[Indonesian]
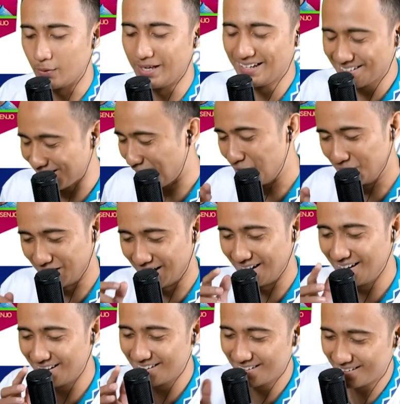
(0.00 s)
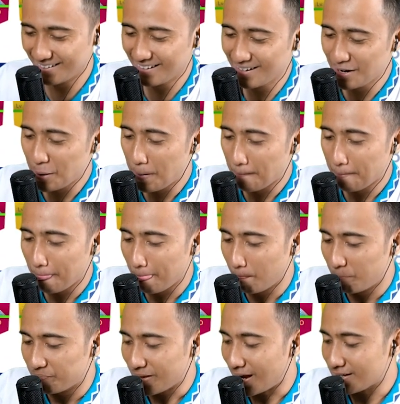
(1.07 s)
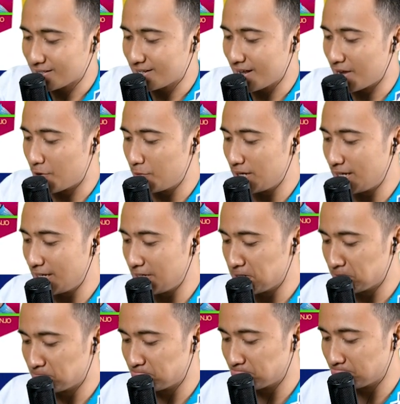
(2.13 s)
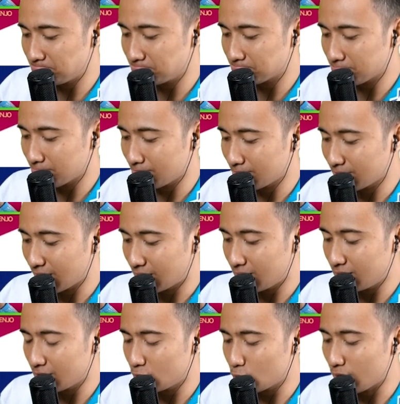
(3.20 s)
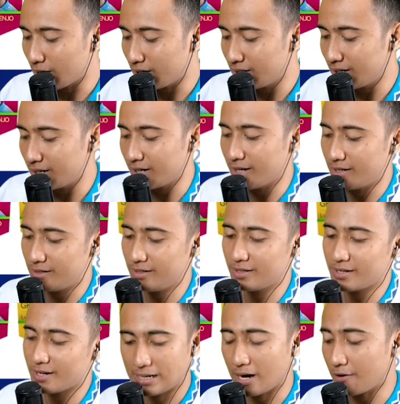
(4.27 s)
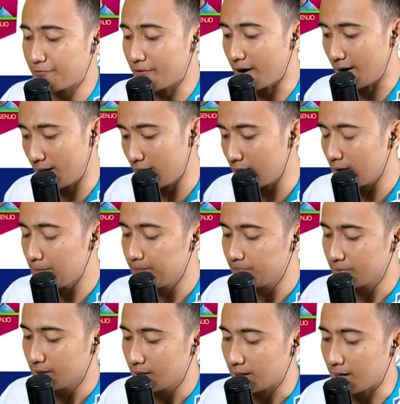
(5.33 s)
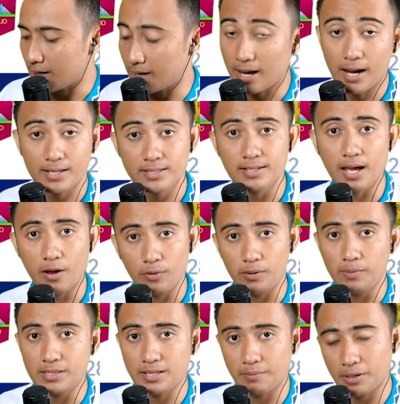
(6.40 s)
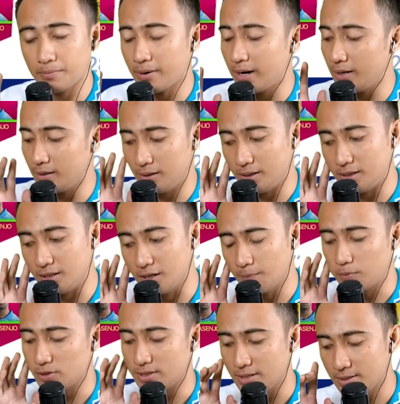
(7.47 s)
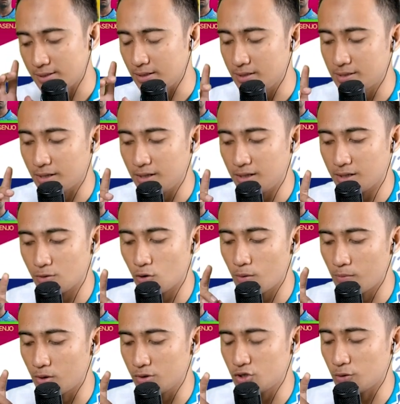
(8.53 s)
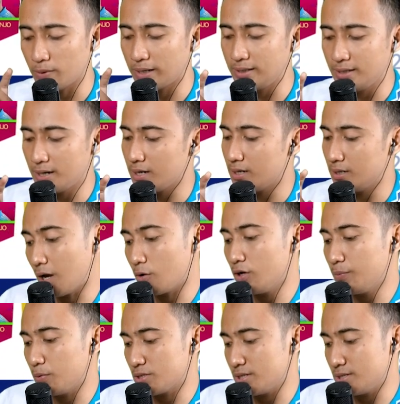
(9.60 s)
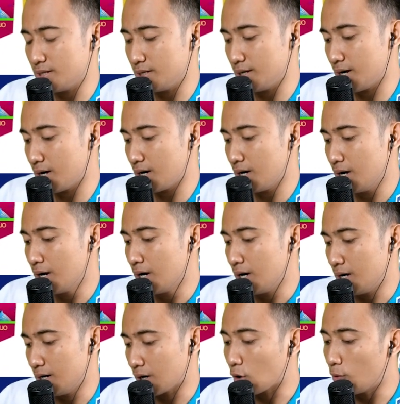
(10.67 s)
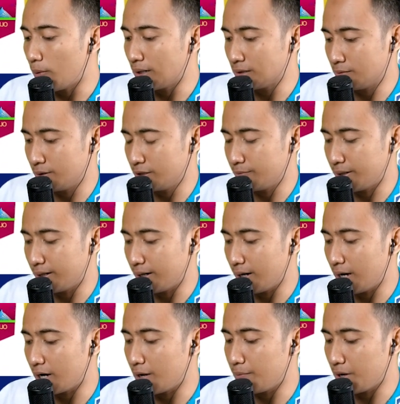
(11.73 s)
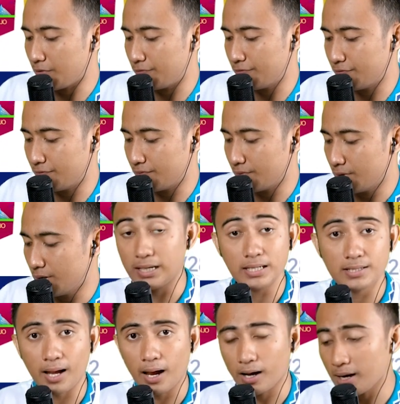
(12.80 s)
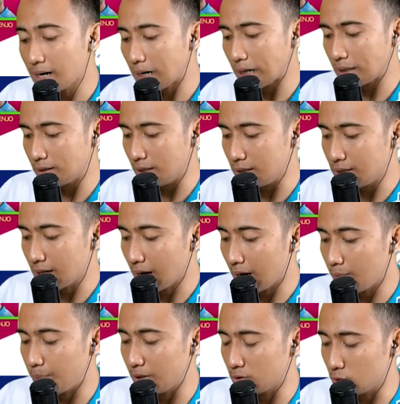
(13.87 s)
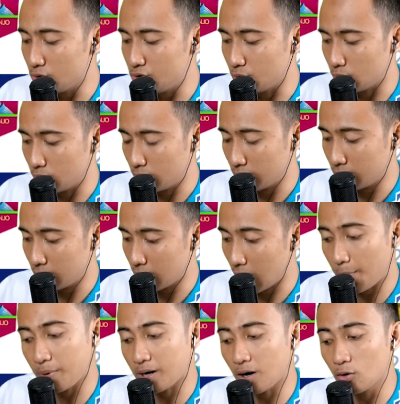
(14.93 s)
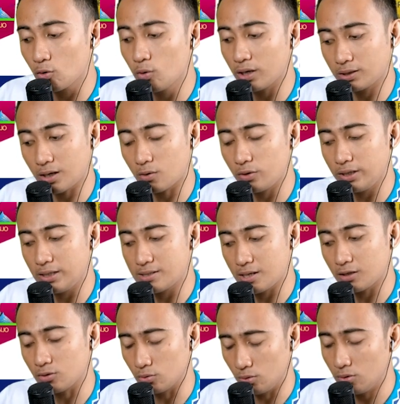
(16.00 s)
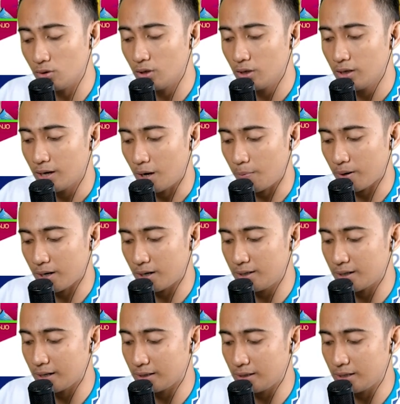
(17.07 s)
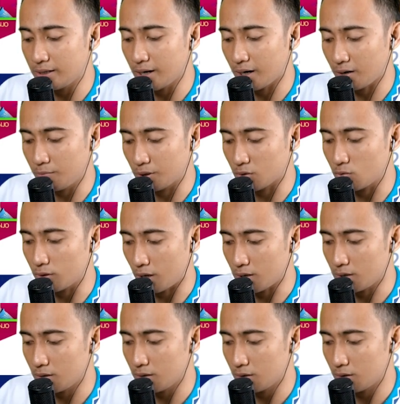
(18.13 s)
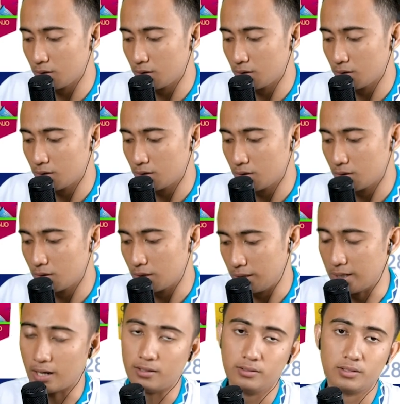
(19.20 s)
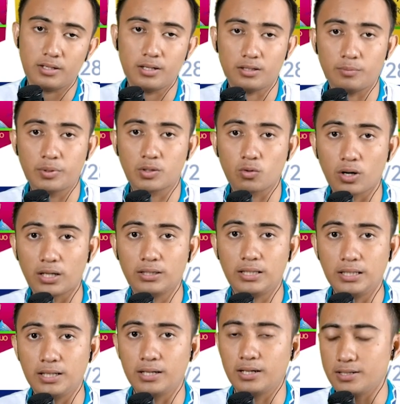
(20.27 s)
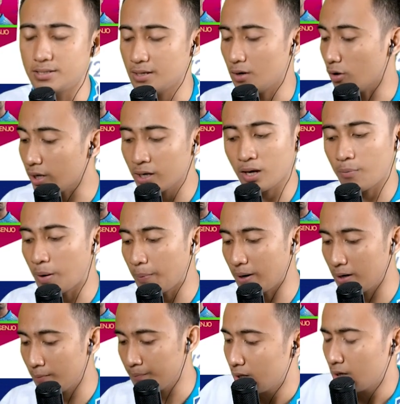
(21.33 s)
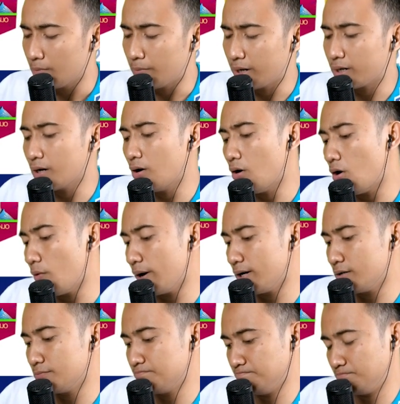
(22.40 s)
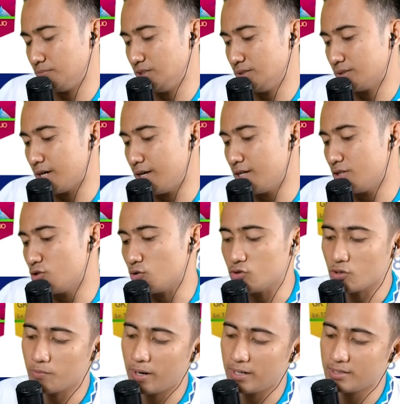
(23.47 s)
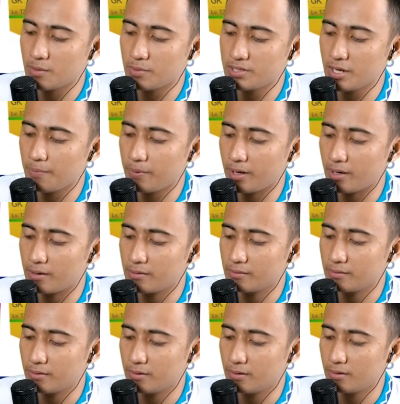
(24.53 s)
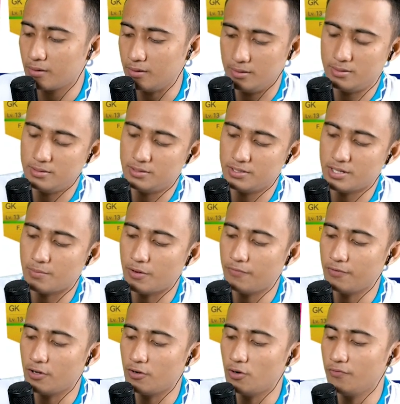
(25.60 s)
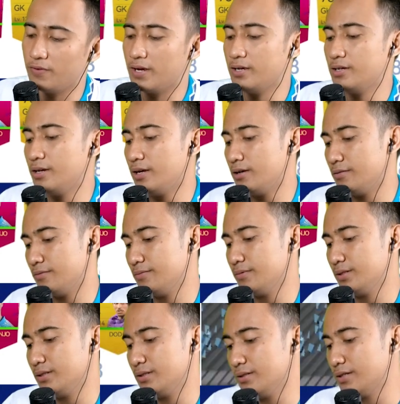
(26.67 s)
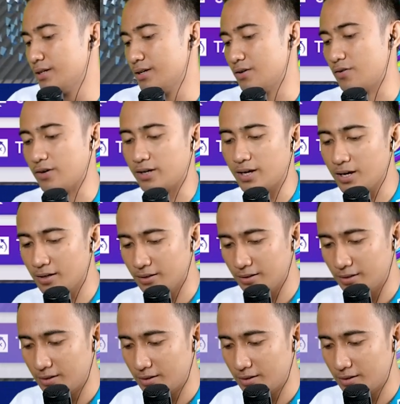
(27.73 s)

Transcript: kau ya kau ya Asnawi kita tukarin dengan Carvajal karena Asnawi bisa bermain di tiga posisi, jadi gue mau coba dia taruh di posisinya uh, eh, Koman teman-teman, RMF. Ini sekarang ratingnya 87. Apa kalau gue taruh di situ, apakah ratingnya akan berkurang? Ya, ternyata berkurang tiga guys ya. Oke, nggak apa-apa. Michael Owen kayaknya cocok main sama siapa ya? Oh, sama Vlahovic aja deh. Oke.